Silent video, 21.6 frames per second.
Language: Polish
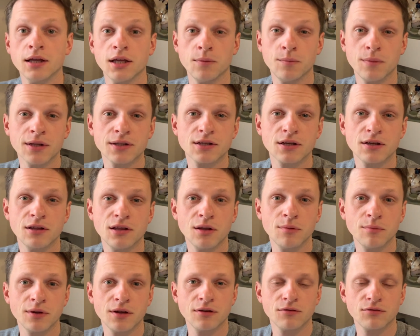I między
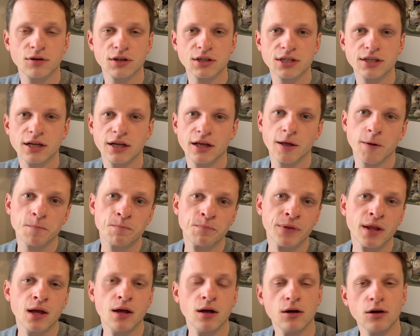innymi właśnie
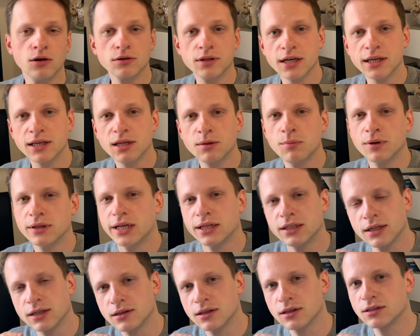o takich
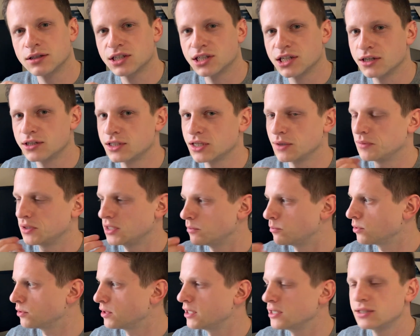badaniach nad szczęściem i
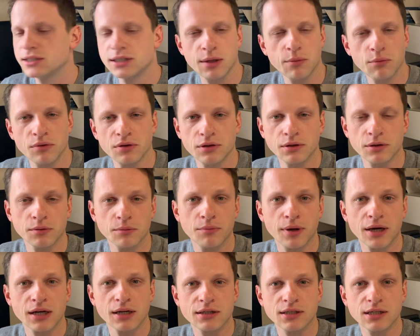podejściem e,
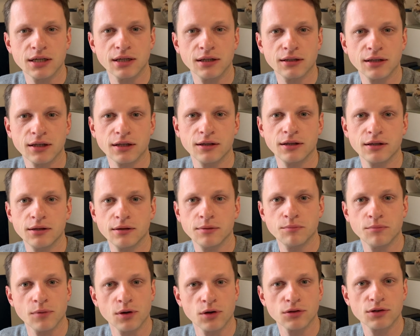bardziej
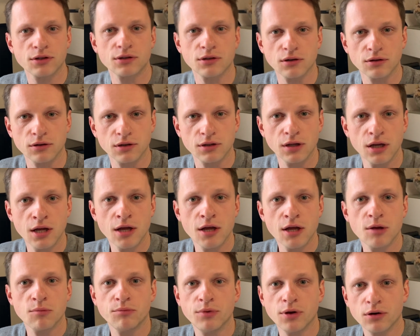takim od strony
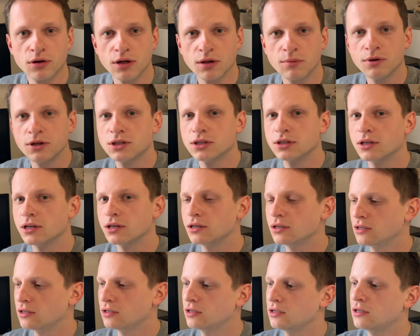
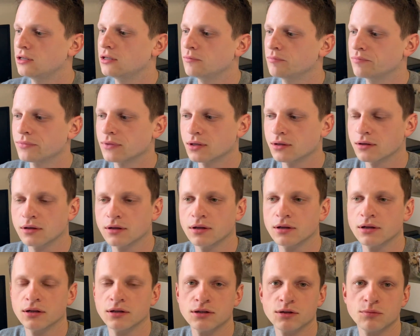biochemicznej i,
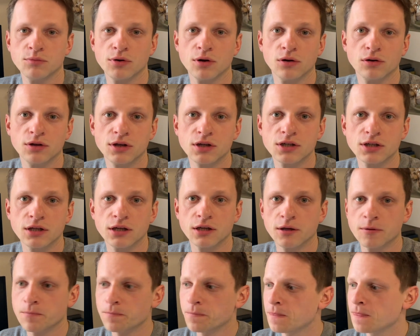e, czy
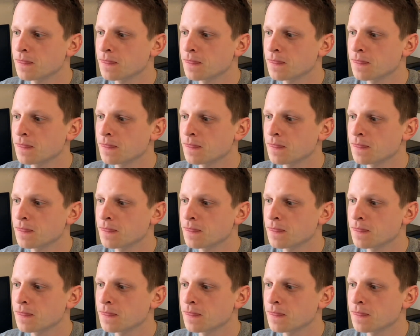biologicznej